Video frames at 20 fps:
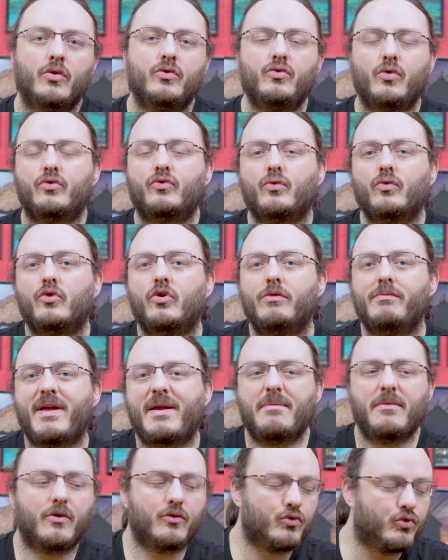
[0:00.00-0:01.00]
Notons quand
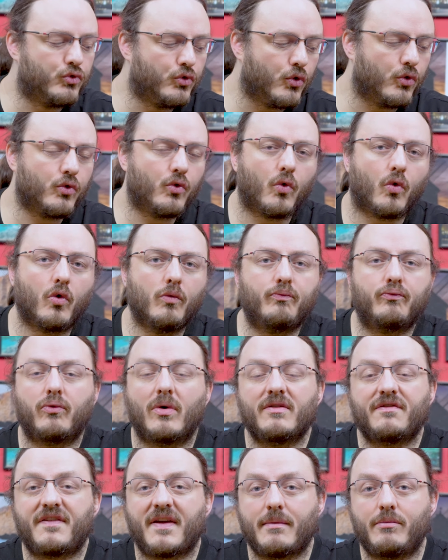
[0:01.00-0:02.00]
même deux gros
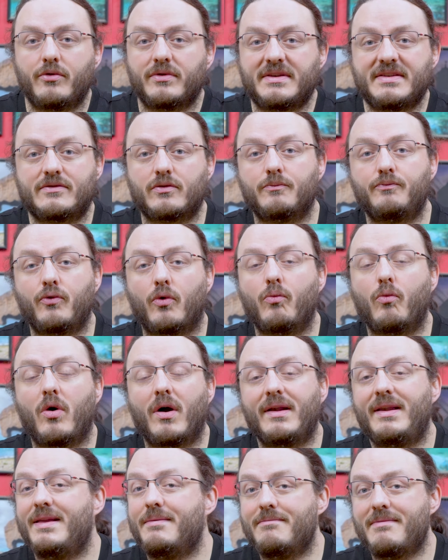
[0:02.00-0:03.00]
points faibles qui sont pour
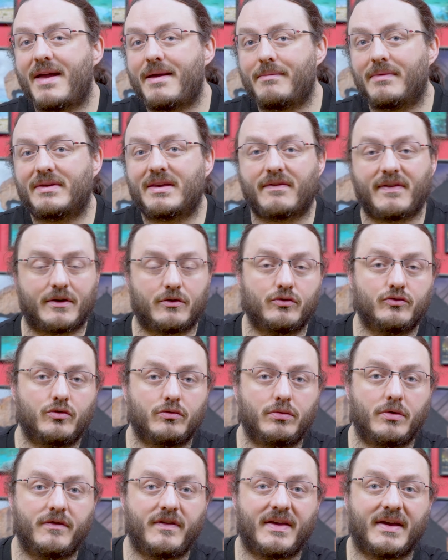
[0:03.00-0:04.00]
moi les mêmes qu'avec le
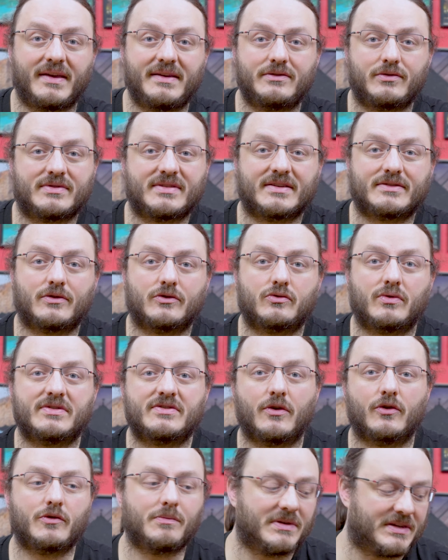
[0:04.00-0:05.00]
WRX
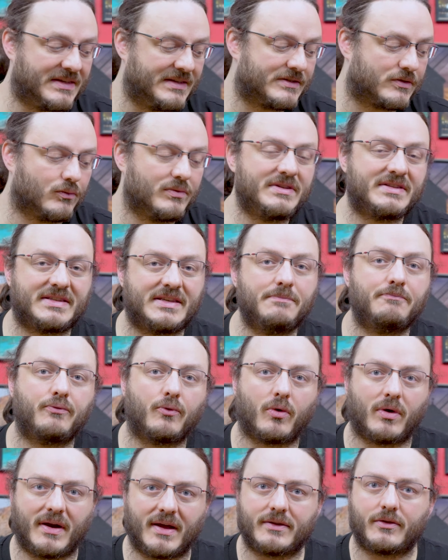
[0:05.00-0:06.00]
560, mais qui sont ici
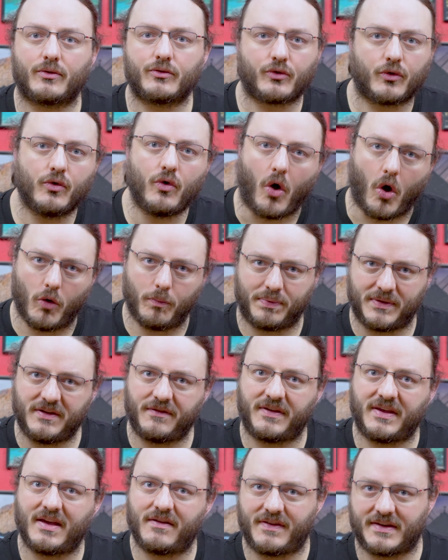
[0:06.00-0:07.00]
pour l'un d'entre eux
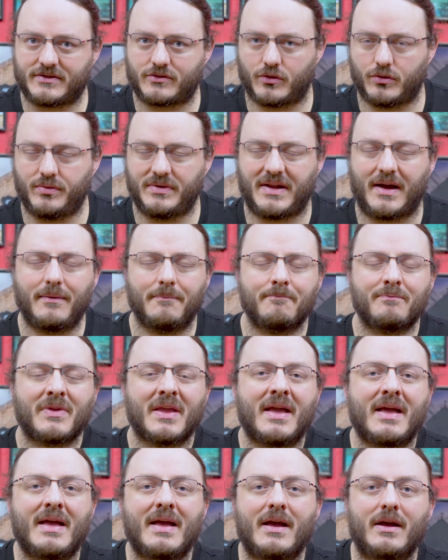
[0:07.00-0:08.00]
amplifiés avec celui-là.
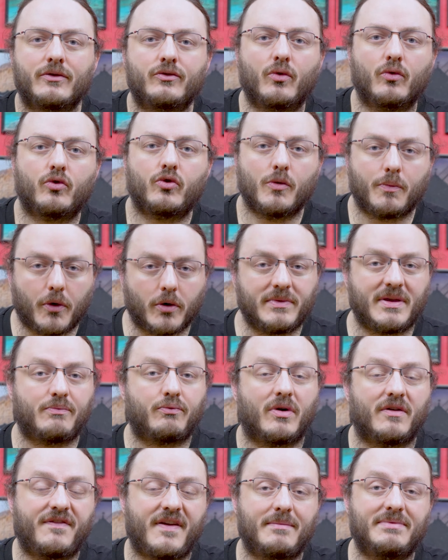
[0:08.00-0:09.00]
Donc le premier
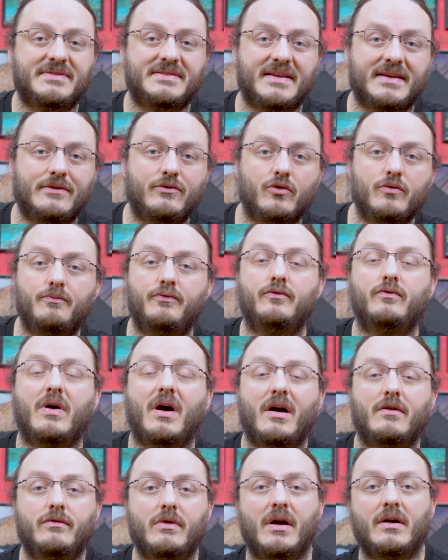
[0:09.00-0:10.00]
point faible, c'est de ne
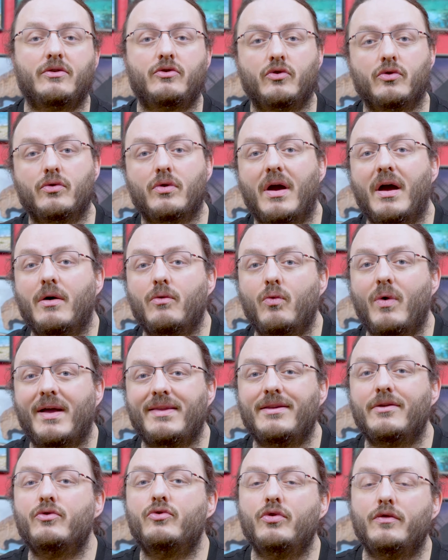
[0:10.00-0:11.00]
pouvoir avoir qu'un
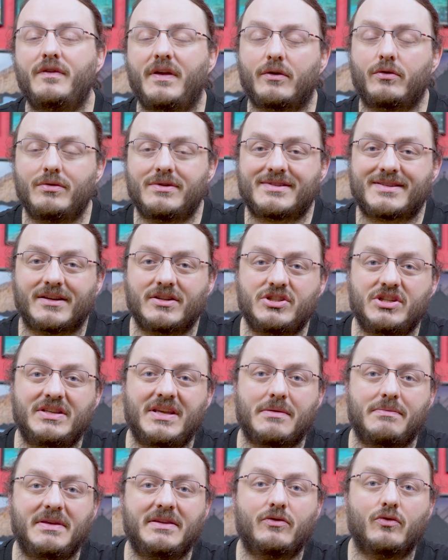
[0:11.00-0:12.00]
WAN 2,5
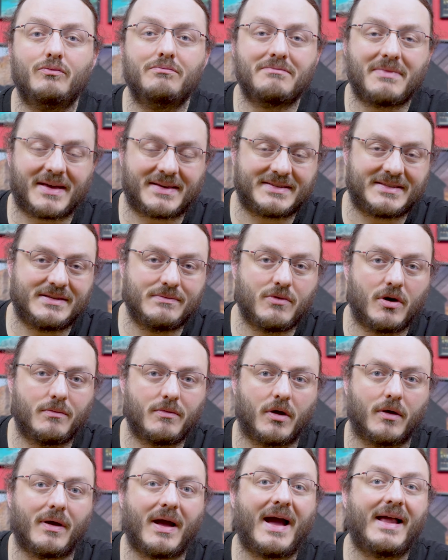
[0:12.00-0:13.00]
gigabits au
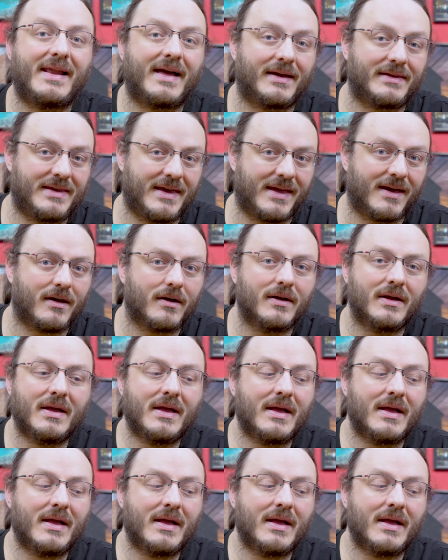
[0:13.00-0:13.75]
maximum à l'arrière.